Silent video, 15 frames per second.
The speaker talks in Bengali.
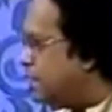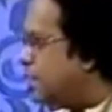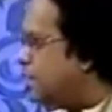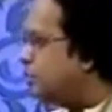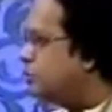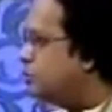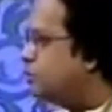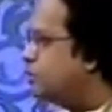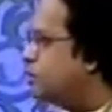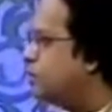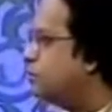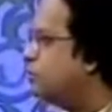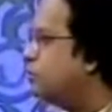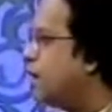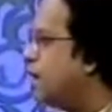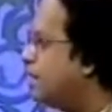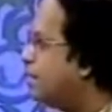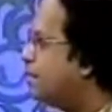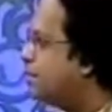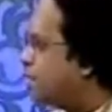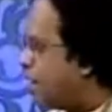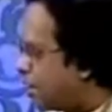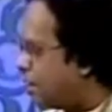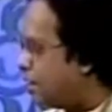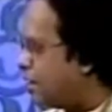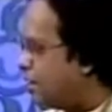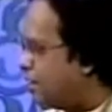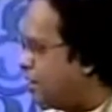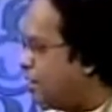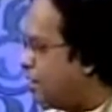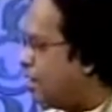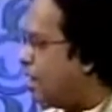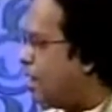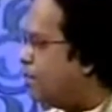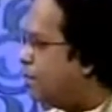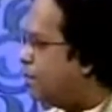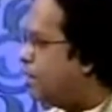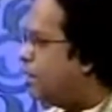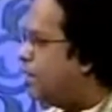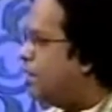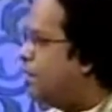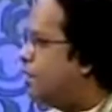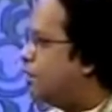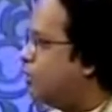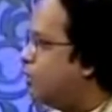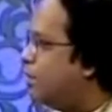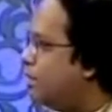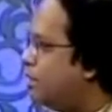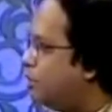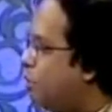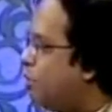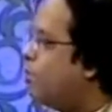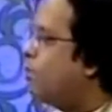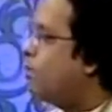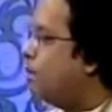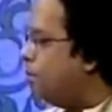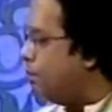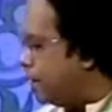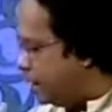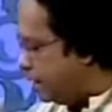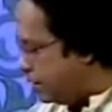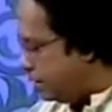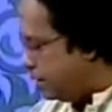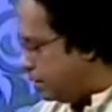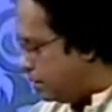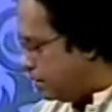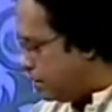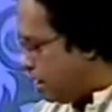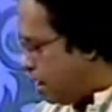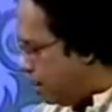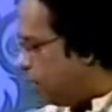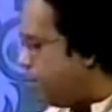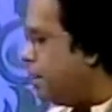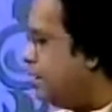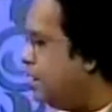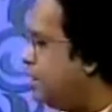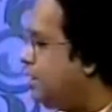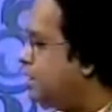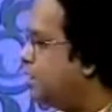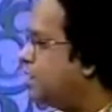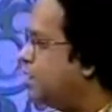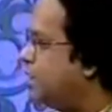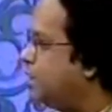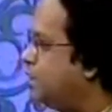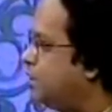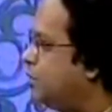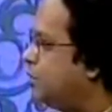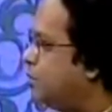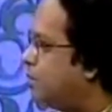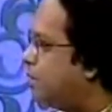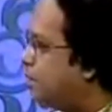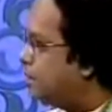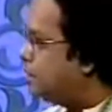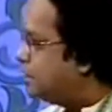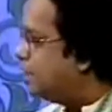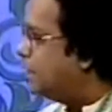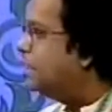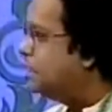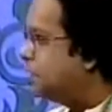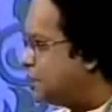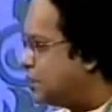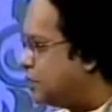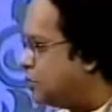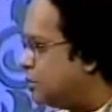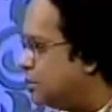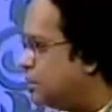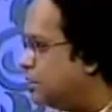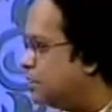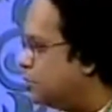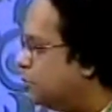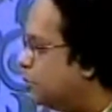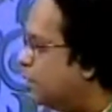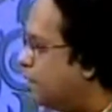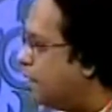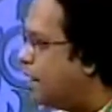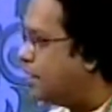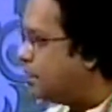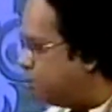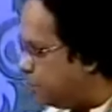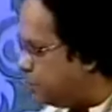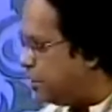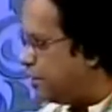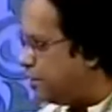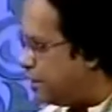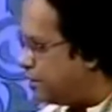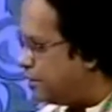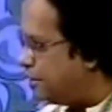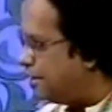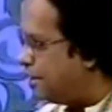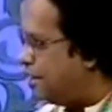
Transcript: সেই জায়গার জন্য কিছু আইটেম থাকে আমরা ওই রং মানে আমার বাংলাদেশের ক্ষেত্রেও আমরা সেটাই চেষ্টা করেছি যে সুবিনির আইটেম তৈরি